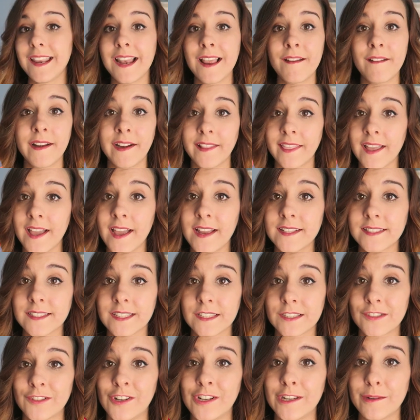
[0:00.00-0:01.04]
Y la verdad es
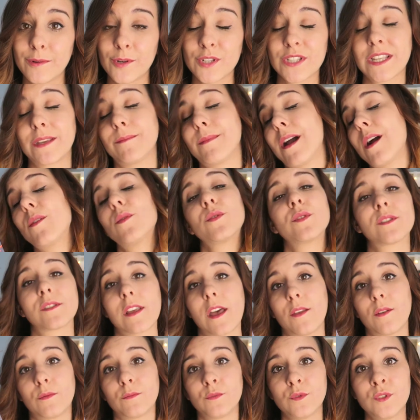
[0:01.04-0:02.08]
que son libros que me han
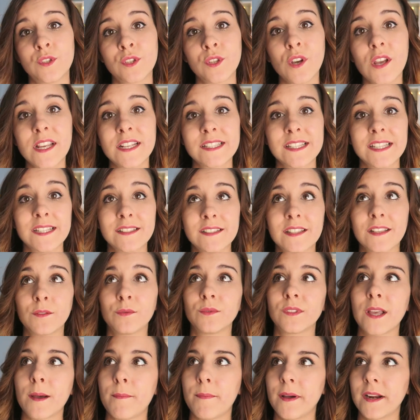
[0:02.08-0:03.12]
gustado mucho. Esta
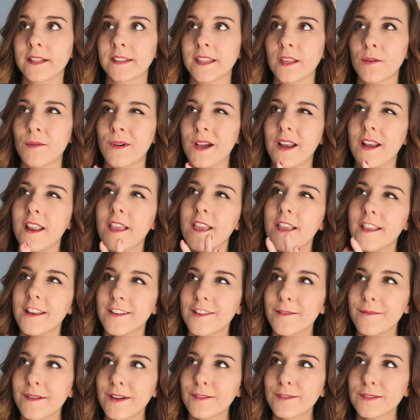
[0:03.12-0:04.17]
segunda parte igual
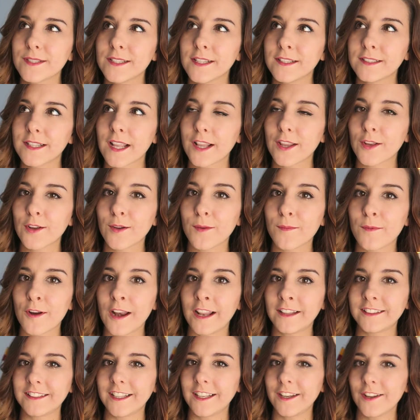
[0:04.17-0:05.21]
no me ha gustado tanto como
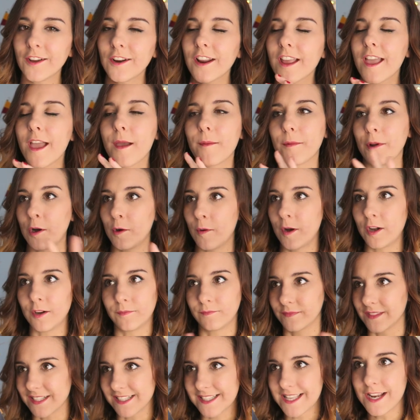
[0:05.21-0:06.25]
la anterior, pero bueno,
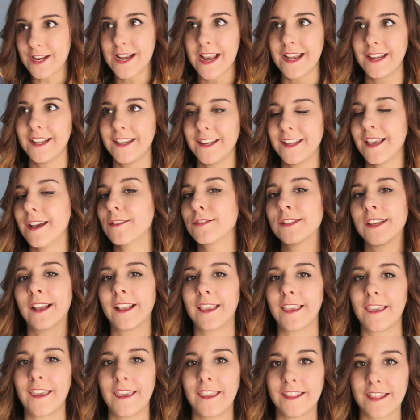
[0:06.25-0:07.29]
está en la línea, o
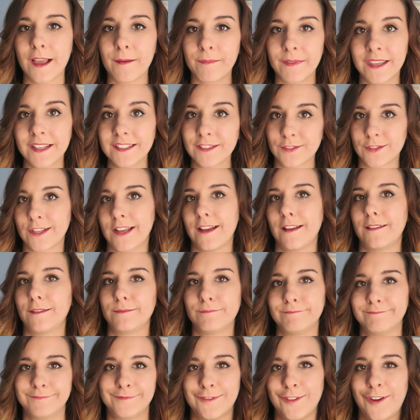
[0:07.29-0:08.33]
sea que también, o sea,
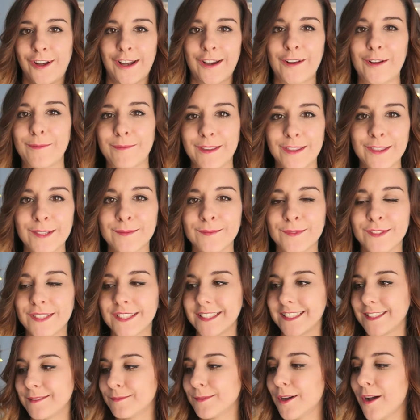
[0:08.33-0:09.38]
mm, lo recomiendo
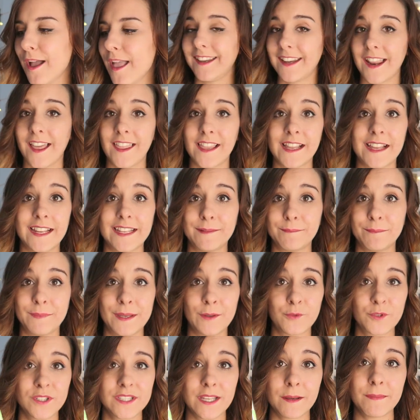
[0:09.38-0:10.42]
muchísimo. Y nada,
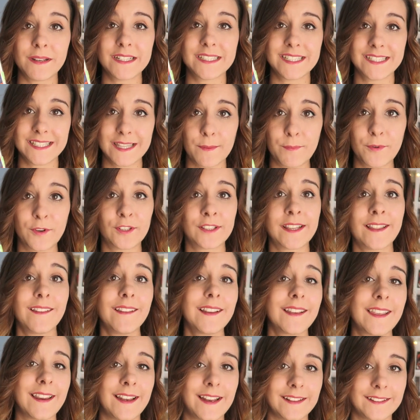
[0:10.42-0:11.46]
me gusta más esta
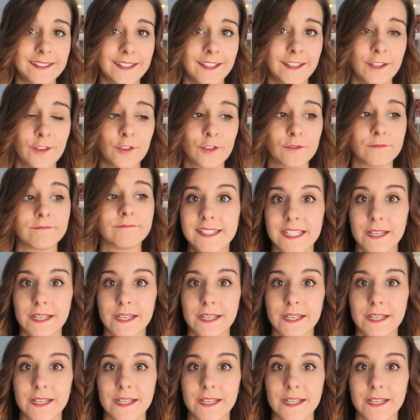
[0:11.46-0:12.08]
portada que la anterior.